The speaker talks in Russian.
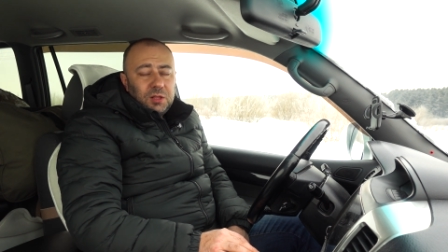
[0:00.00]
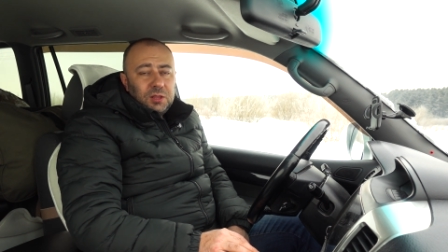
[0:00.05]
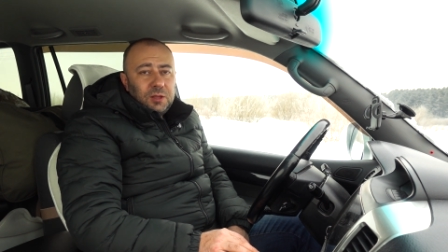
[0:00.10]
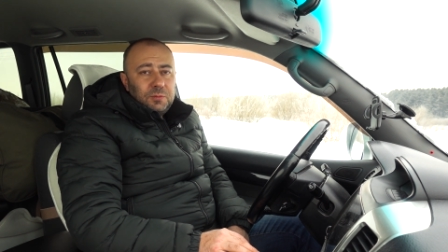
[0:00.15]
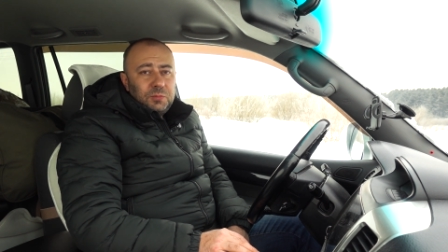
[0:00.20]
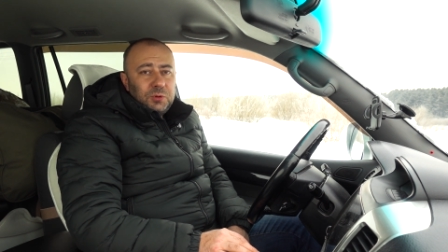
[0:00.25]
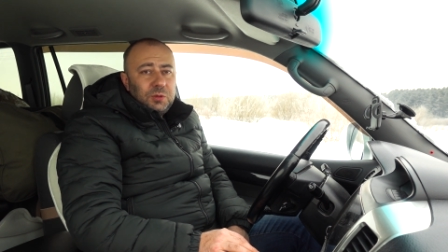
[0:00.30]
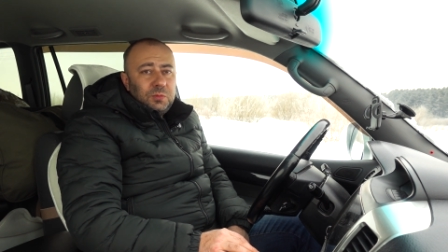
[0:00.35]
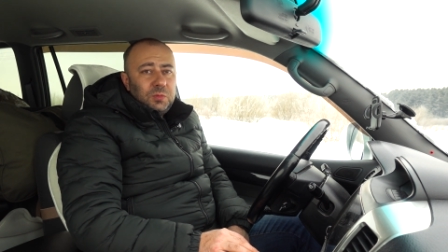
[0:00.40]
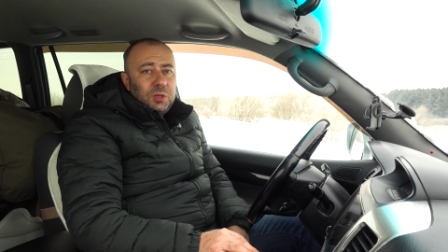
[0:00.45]

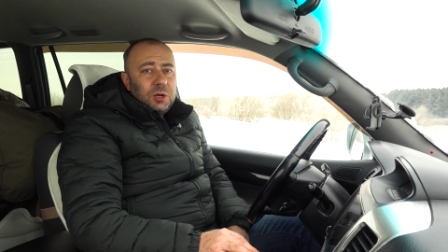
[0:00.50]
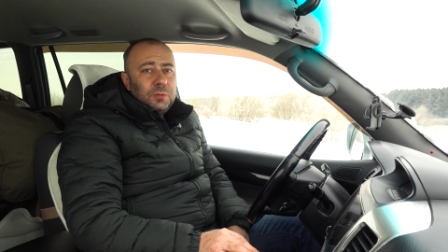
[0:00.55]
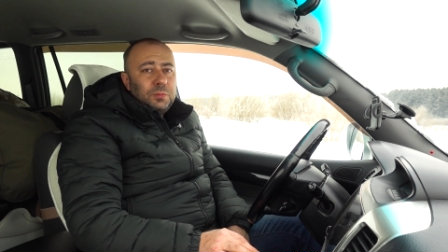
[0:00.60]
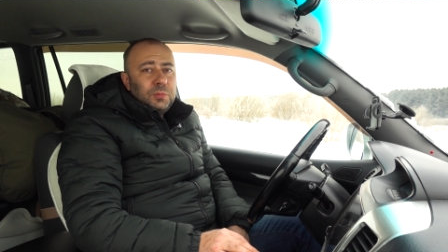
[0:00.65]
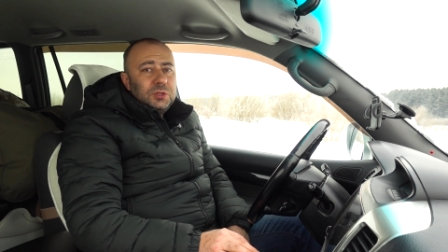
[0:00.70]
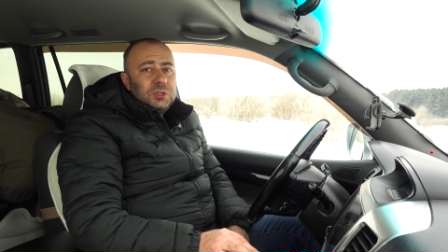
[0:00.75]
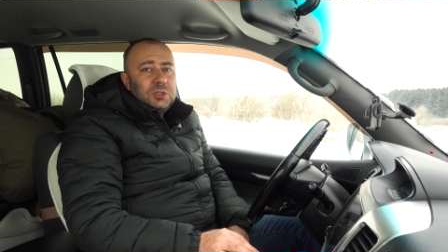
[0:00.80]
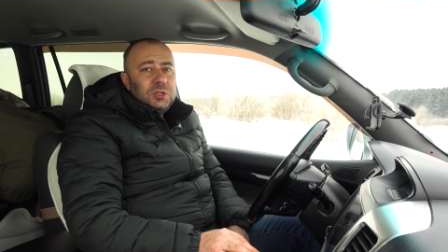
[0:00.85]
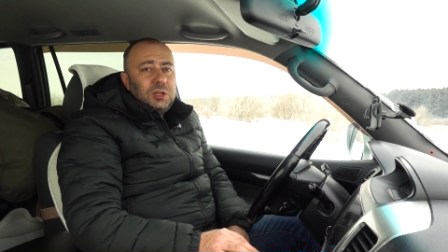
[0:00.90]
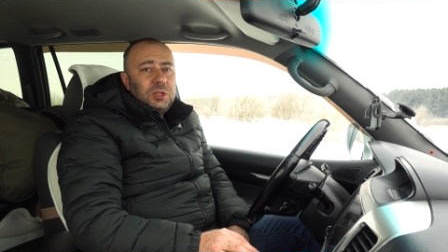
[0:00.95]
Например,
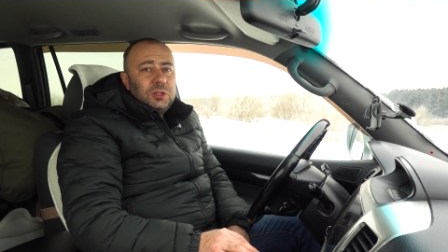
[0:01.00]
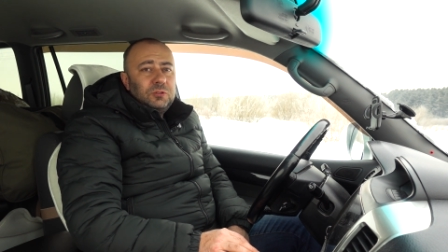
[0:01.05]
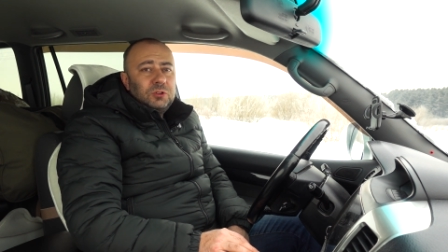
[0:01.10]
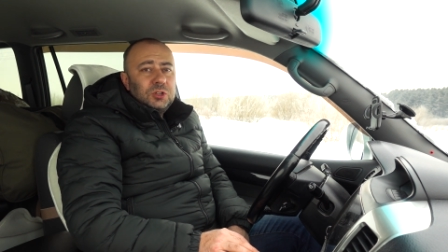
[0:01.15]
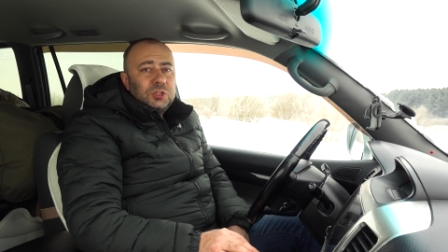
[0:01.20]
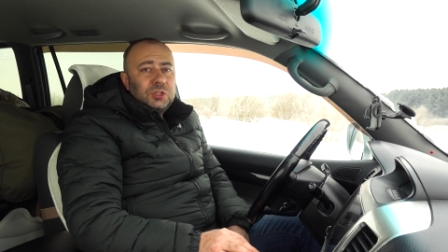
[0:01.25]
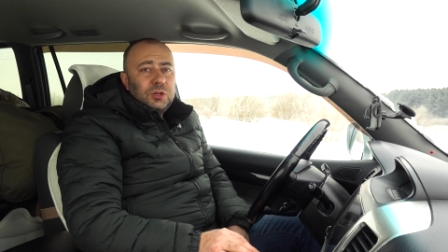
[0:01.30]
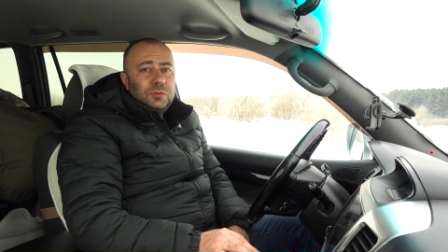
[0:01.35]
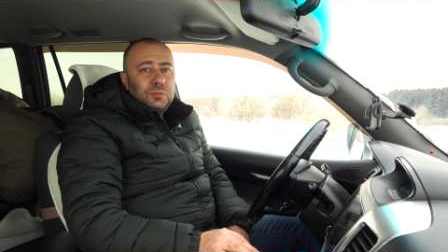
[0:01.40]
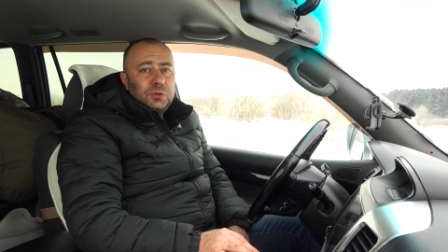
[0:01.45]
поделить
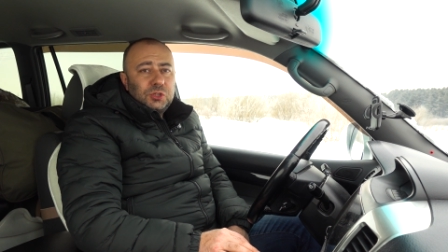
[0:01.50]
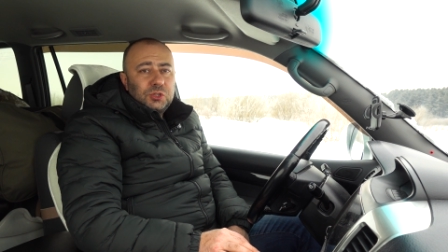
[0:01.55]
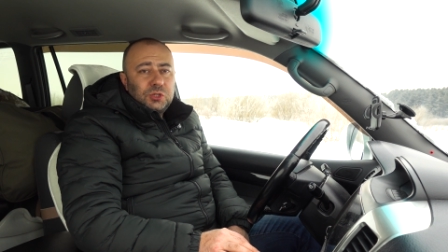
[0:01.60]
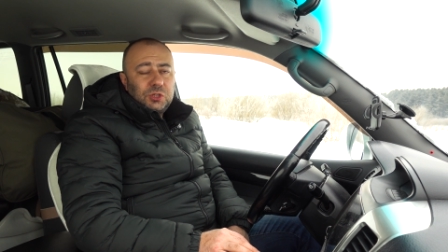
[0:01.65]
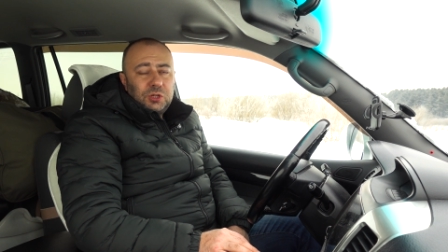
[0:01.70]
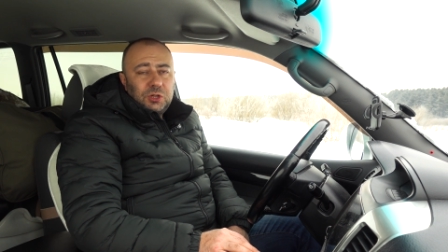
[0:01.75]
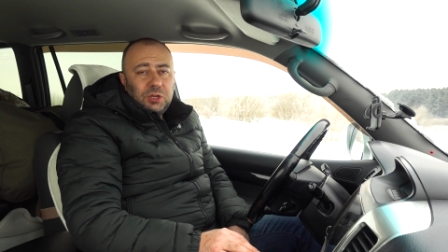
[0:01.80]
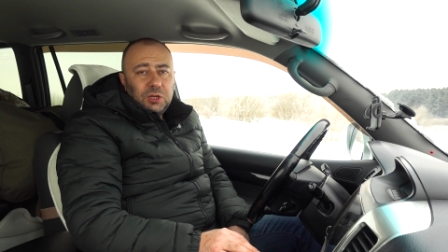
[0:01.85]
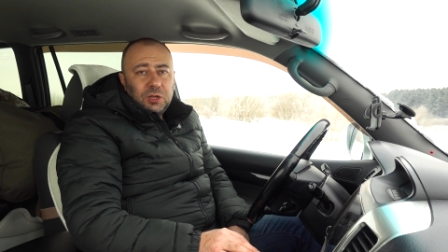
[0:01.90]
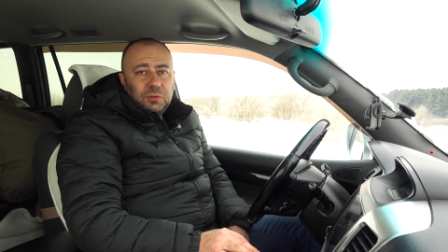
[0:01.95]
ваш
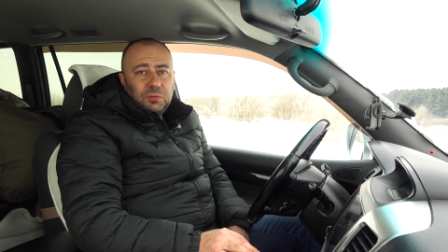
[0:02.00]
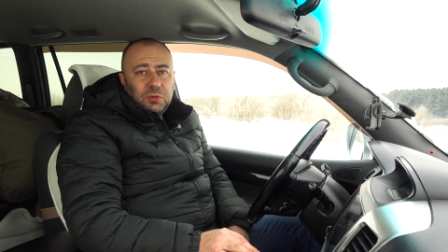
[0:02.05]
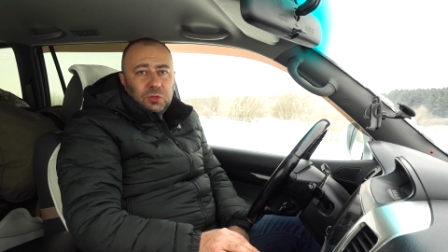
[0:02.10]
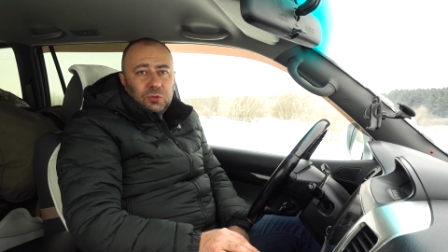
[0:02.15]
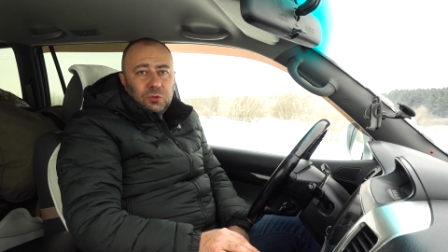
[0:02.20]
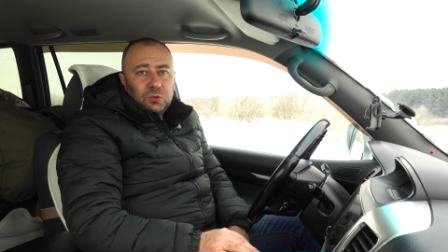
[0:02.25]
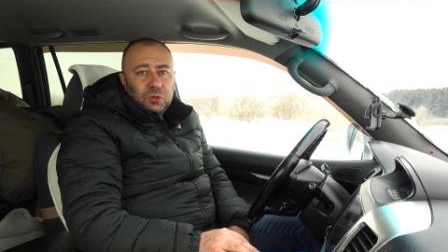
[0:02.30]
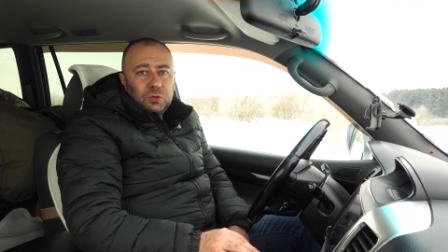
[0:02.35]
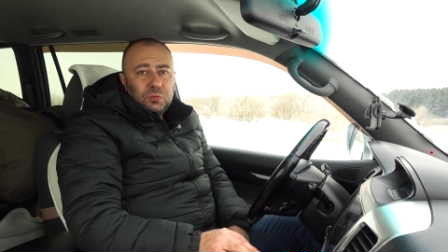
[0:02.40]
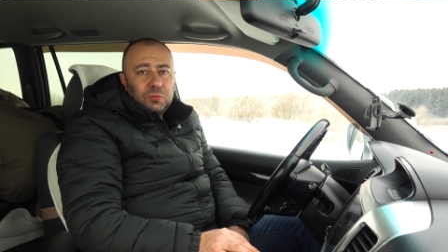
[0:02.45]
обычный
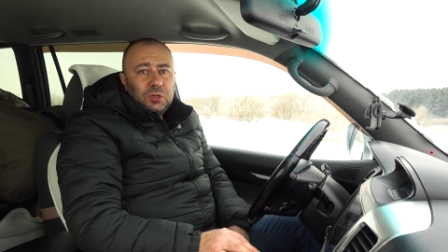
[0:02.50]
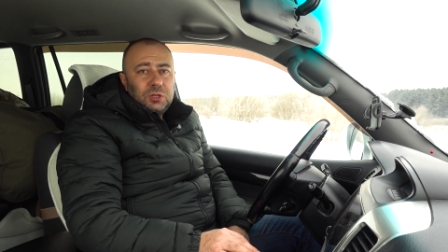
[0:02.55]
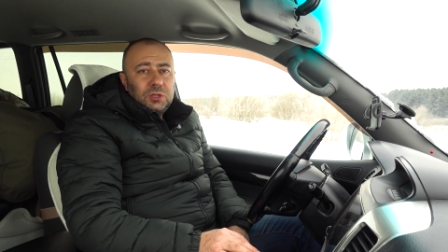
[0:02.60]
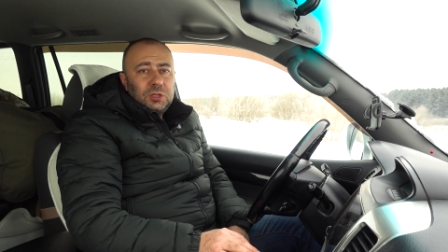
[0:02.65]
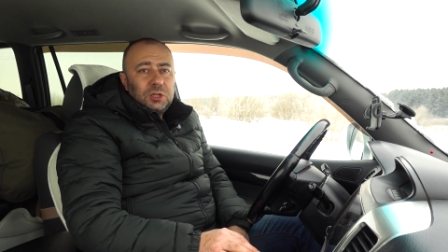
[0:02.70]
рекомендуемый